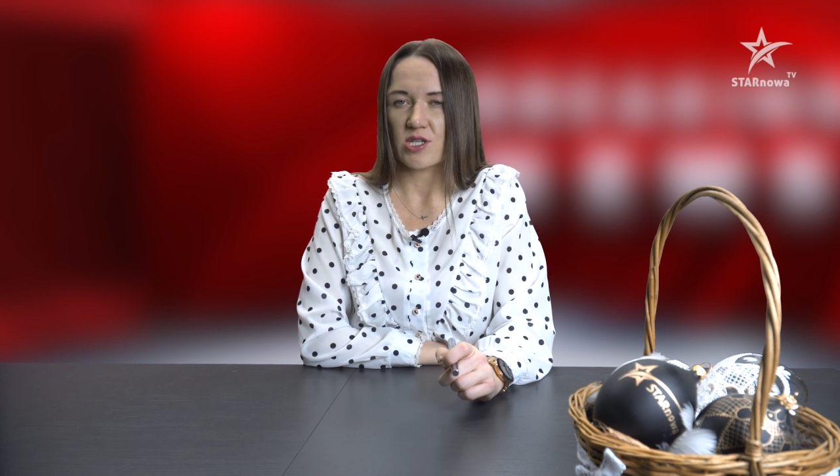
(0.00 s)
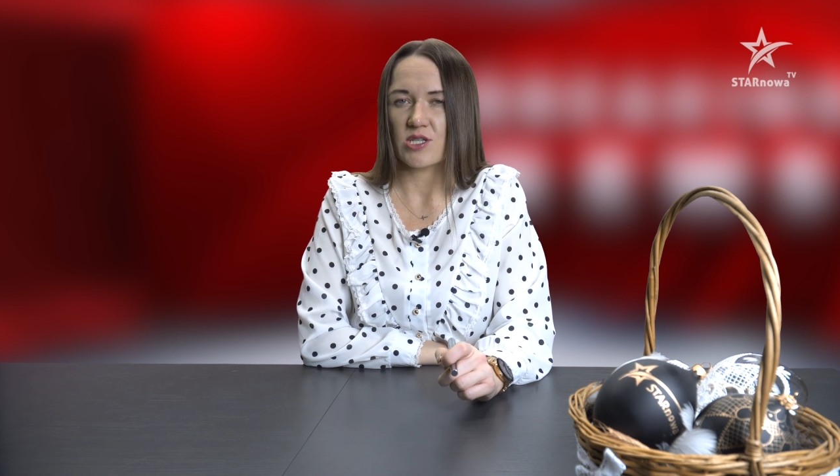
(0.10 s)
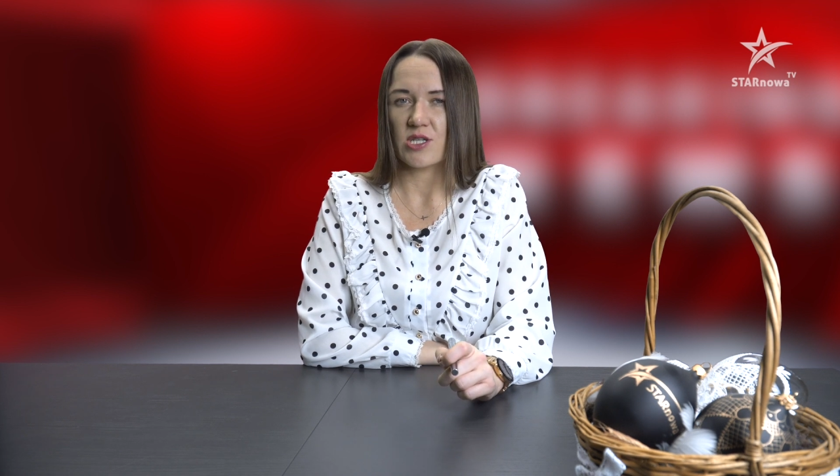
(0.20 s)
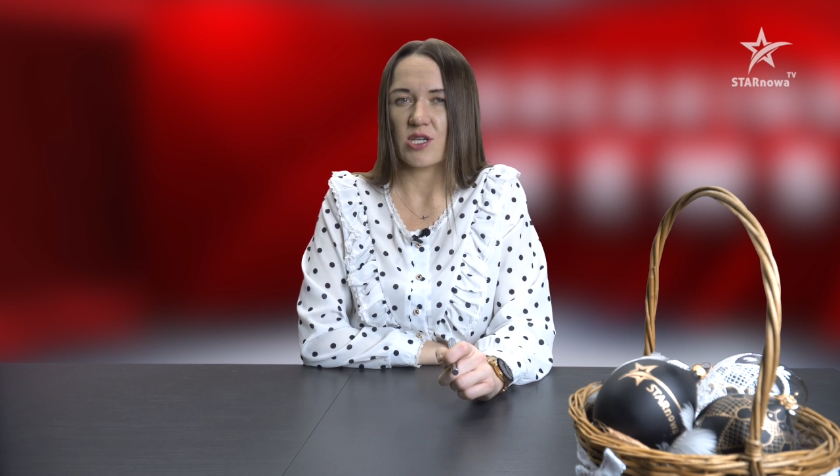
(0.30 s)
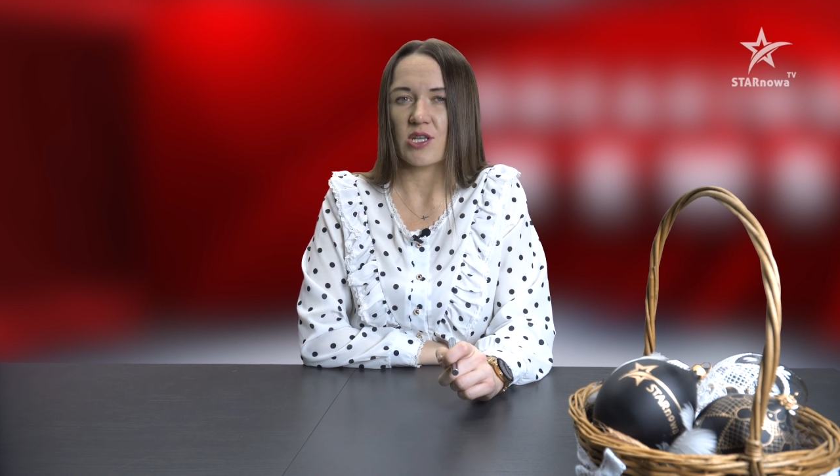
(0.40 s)

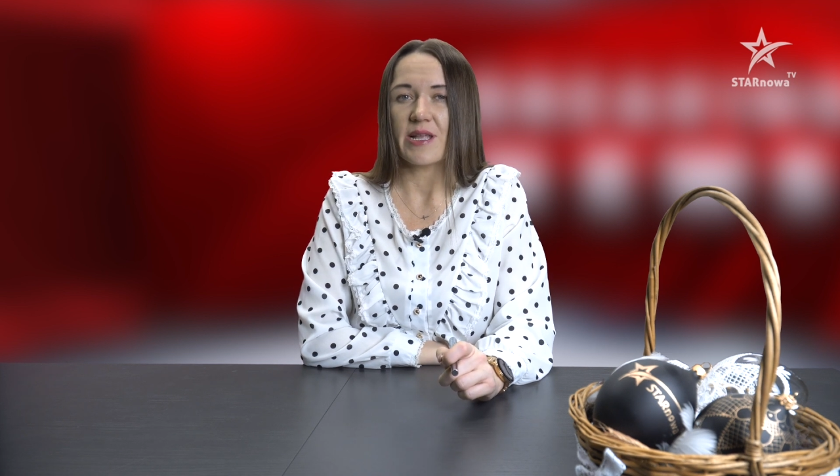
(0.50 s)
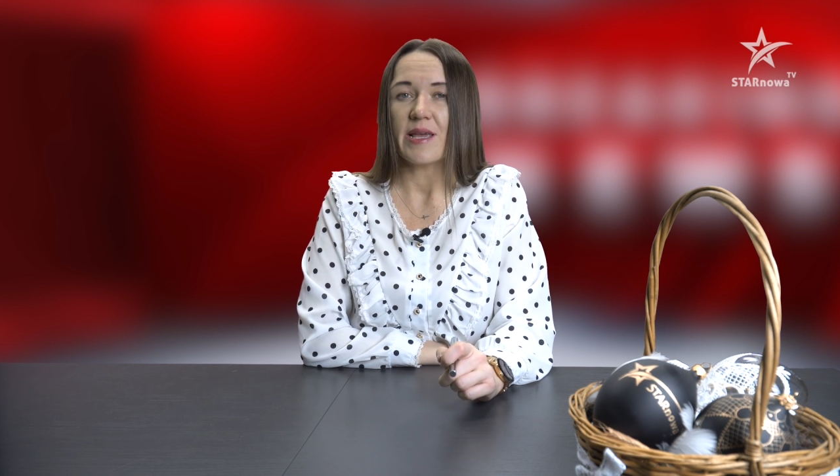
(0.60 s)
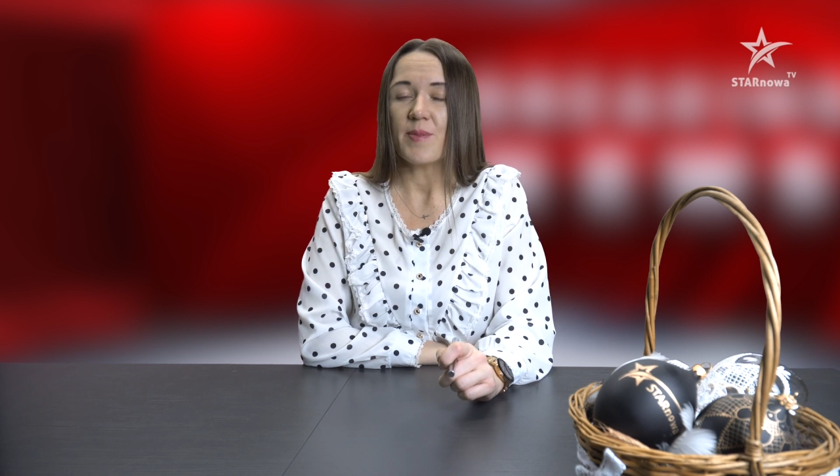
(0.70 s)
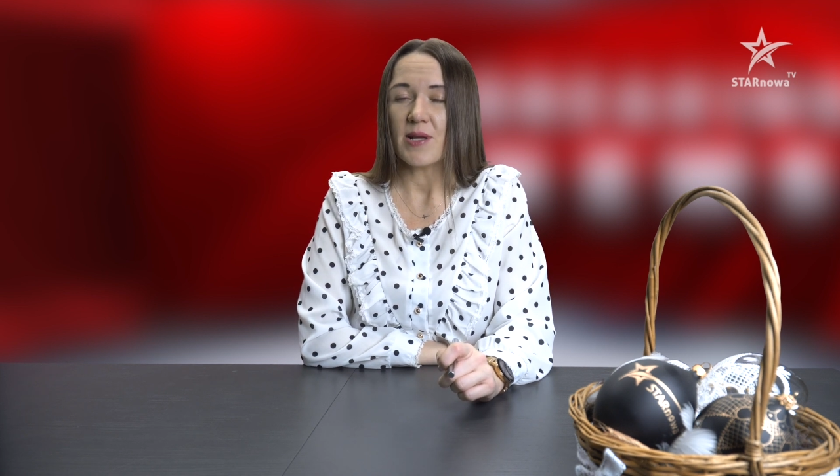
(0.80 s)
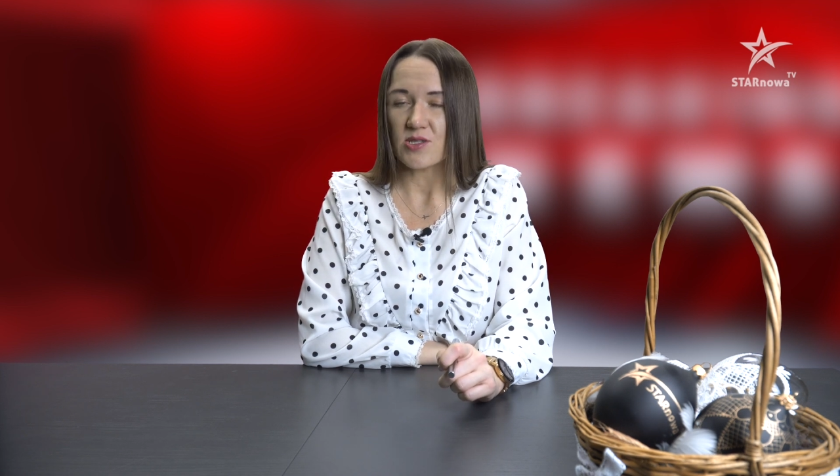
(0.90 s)
że dzięki
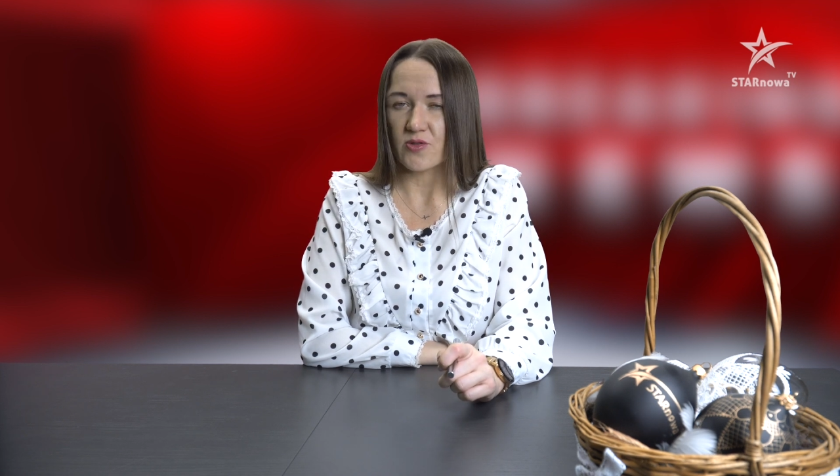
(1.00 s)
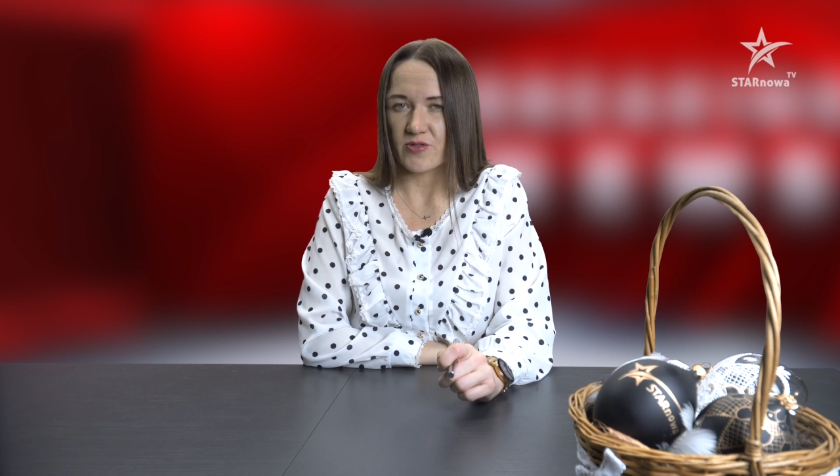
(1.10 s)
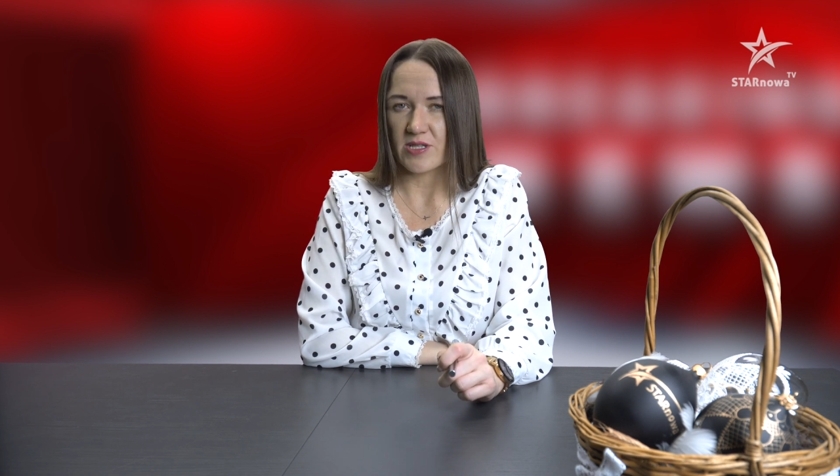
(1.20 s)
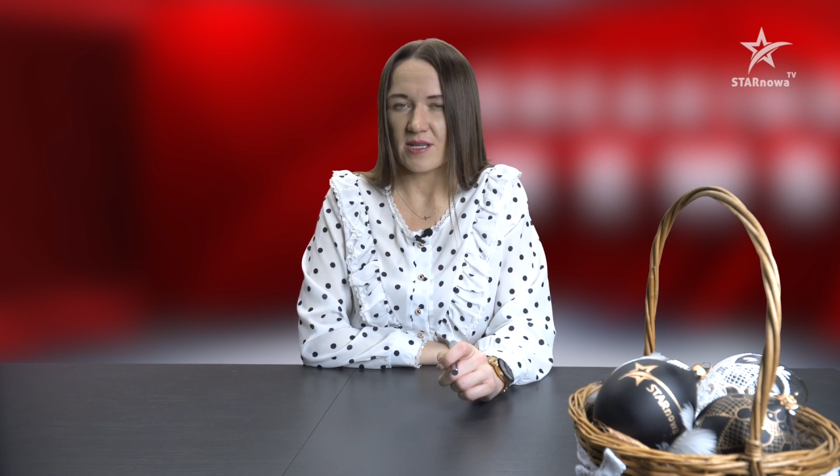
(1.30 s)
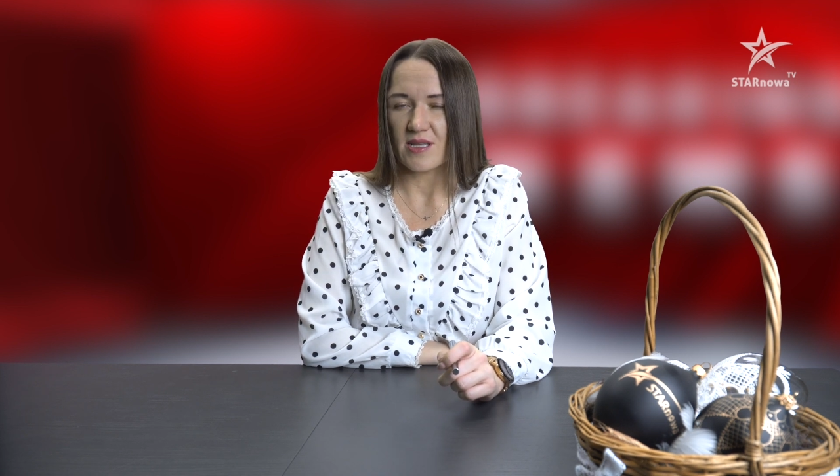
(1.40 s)
tej
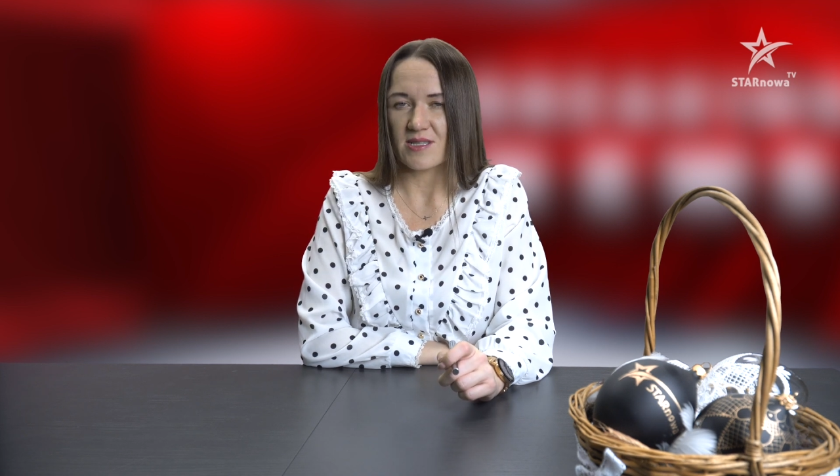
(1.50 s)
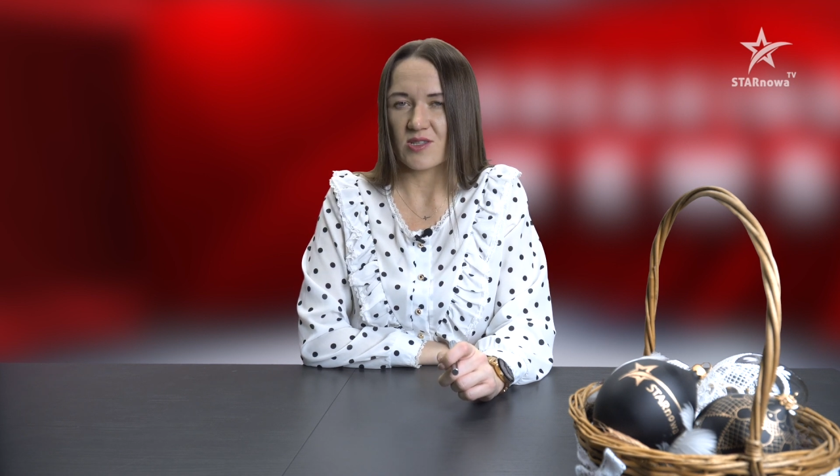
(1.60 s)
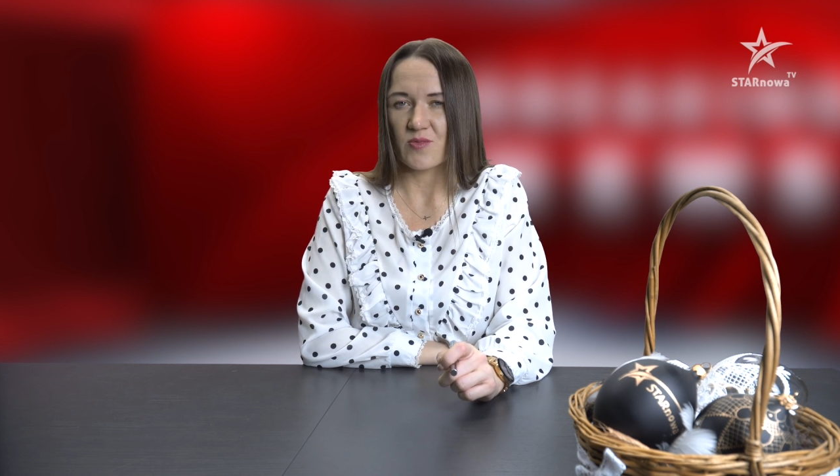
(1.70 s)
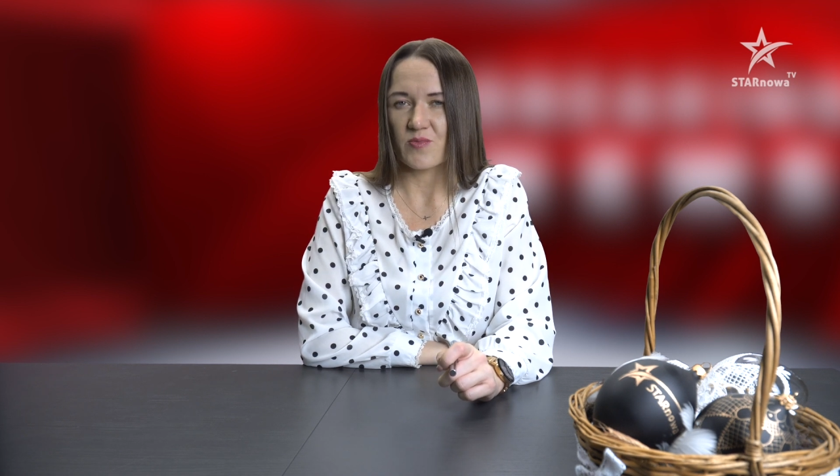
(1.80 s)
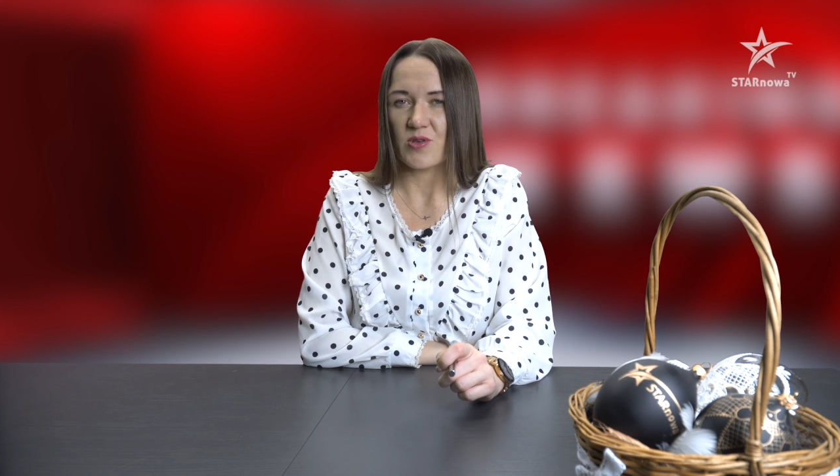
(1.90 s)
placówce
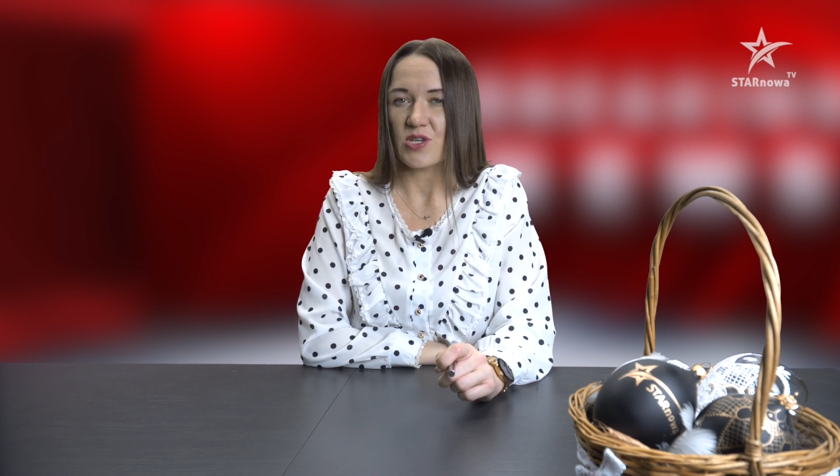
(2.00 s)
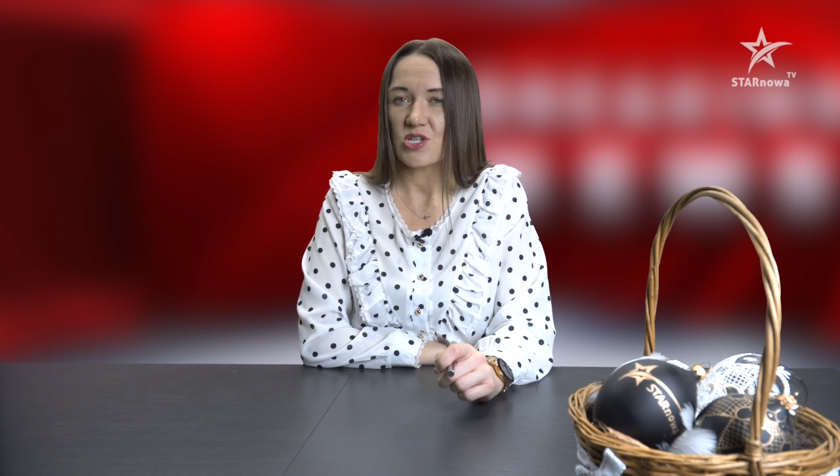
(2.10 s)
nastąpi